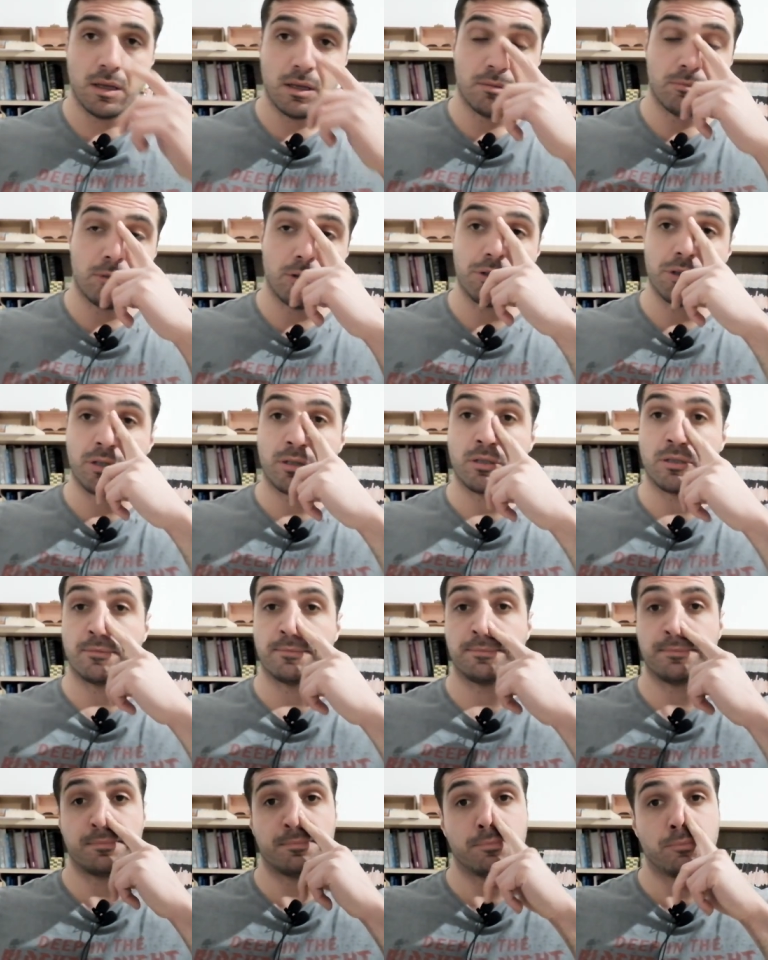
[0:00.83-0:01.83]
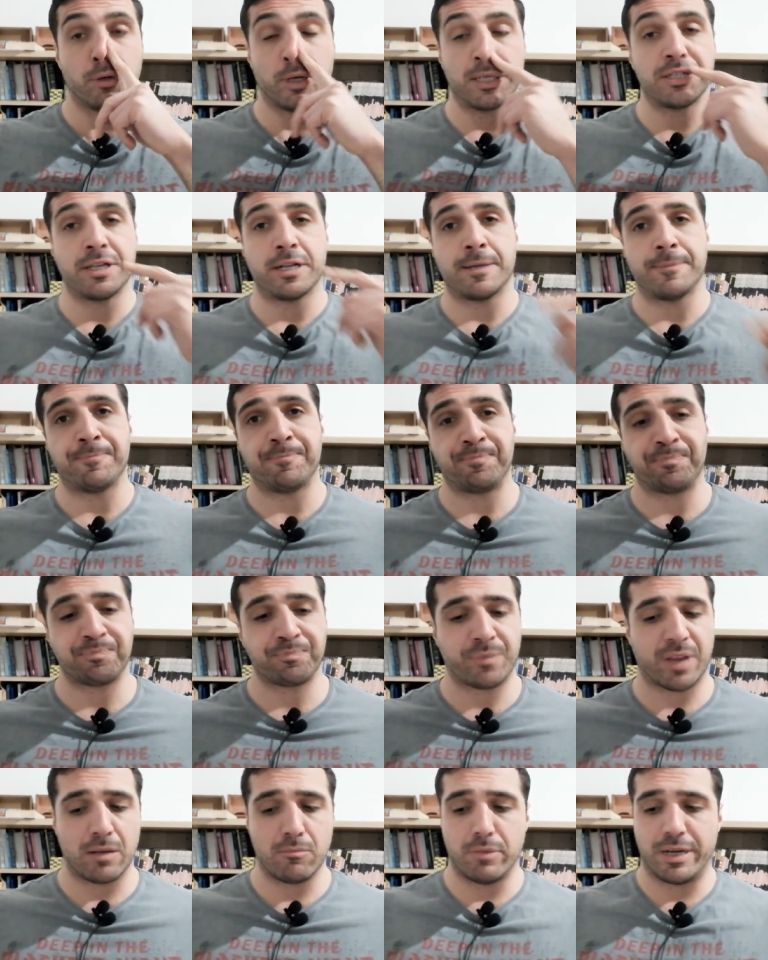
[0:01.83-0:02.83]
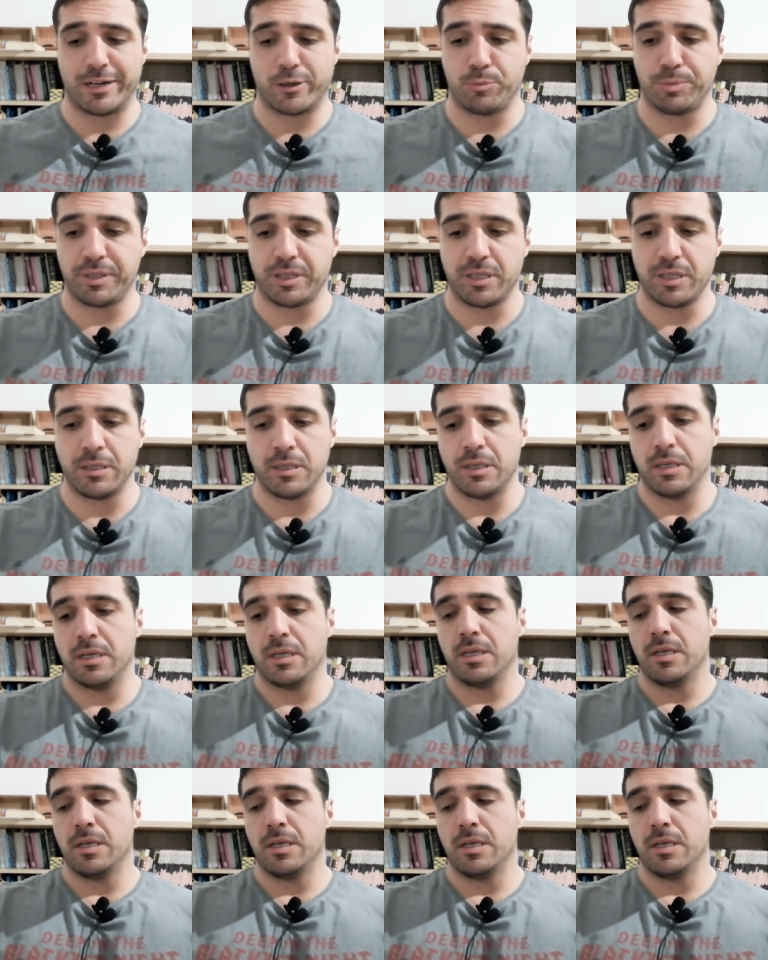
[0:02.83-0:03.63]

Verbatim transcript: Buongiorno, buonasera, Marco PT.